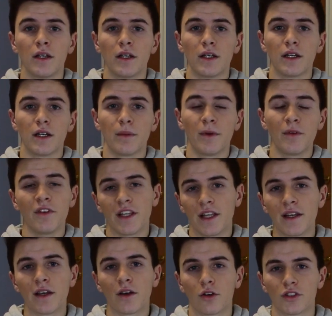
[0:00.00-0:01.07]
eh, per
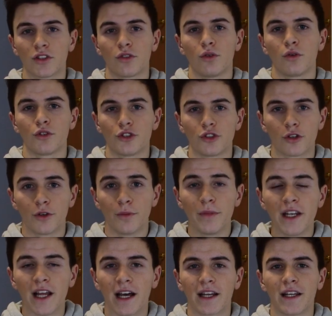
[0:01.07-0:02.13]
vedere che cosa sono riuscito a
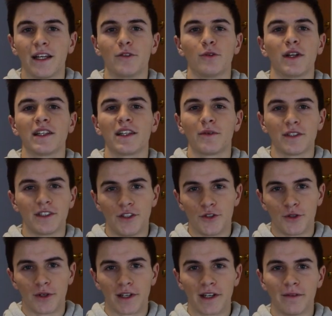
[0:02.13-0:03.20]
combinare durante questi
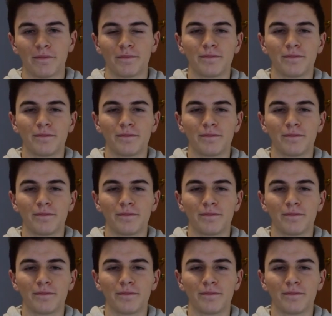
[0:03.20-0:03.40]
giorni.